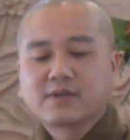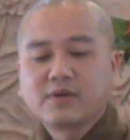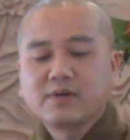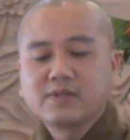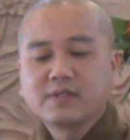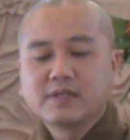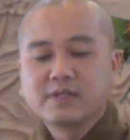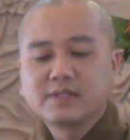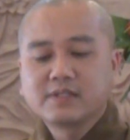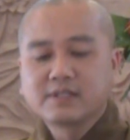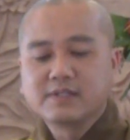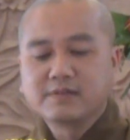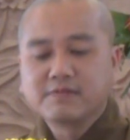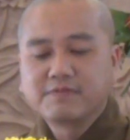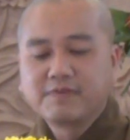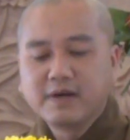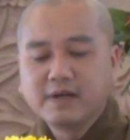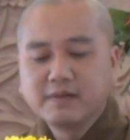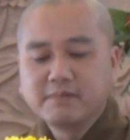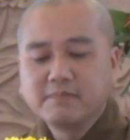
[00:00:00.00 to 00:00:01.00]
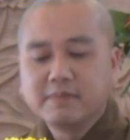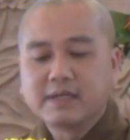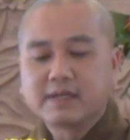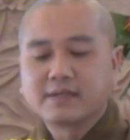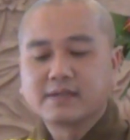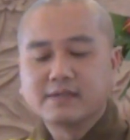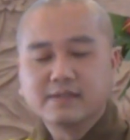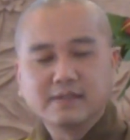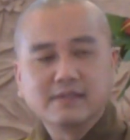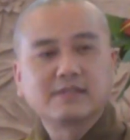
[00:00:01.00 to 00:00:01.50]
có những sự phân
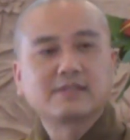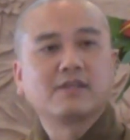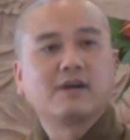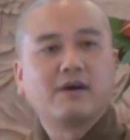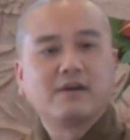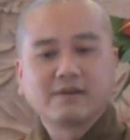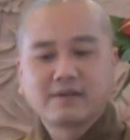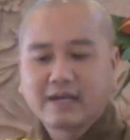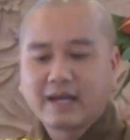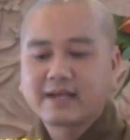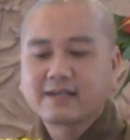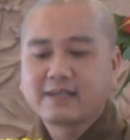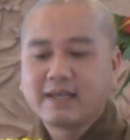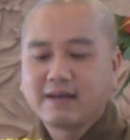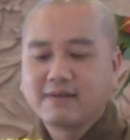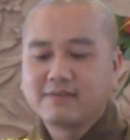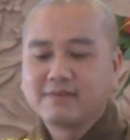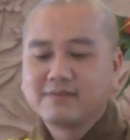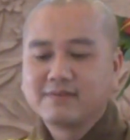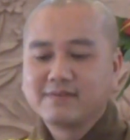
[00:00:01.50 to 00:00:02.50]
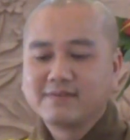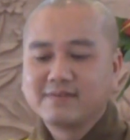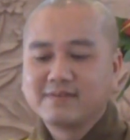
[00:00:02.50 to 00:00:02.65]
biệt lựa chọn khác nhau